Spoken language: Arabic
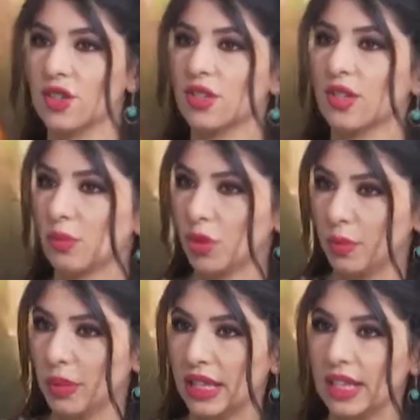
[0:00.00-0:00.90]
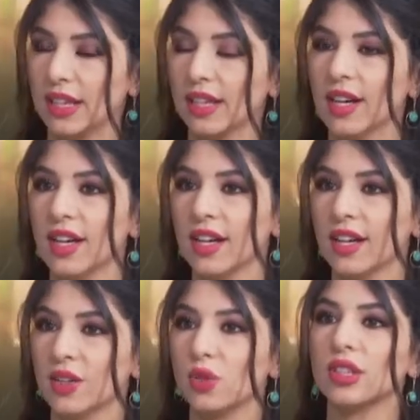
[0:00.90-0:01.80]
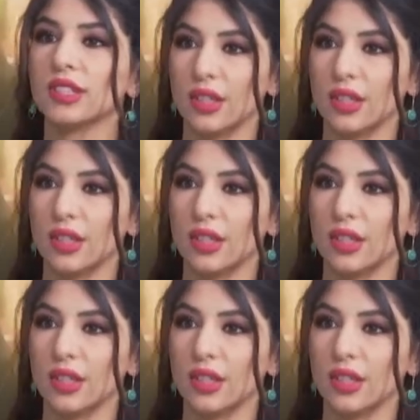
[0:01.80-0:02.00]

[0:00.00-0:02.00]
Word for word: جدا مهمة هي آه، نقطة